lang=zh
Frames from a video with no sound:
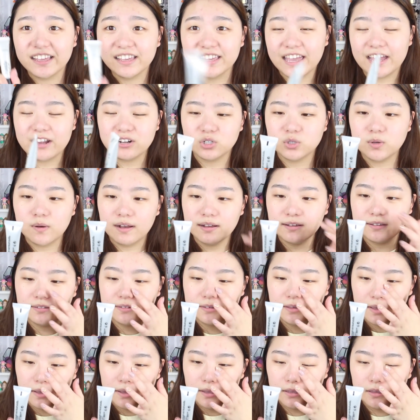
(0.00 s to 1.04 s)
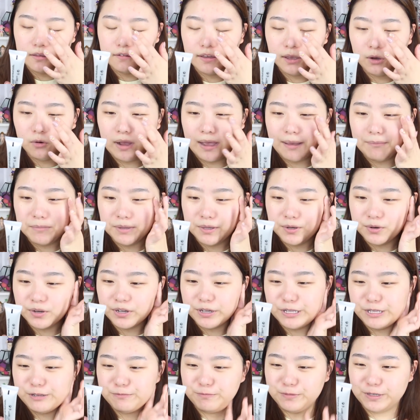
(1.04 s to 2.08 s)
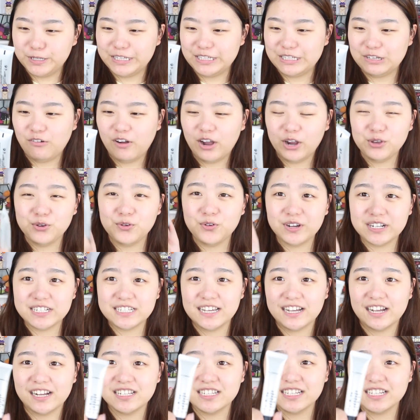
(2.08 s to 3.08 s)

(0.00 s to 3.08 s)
一个眼霜。因为我还没有跟你们一块用过这个，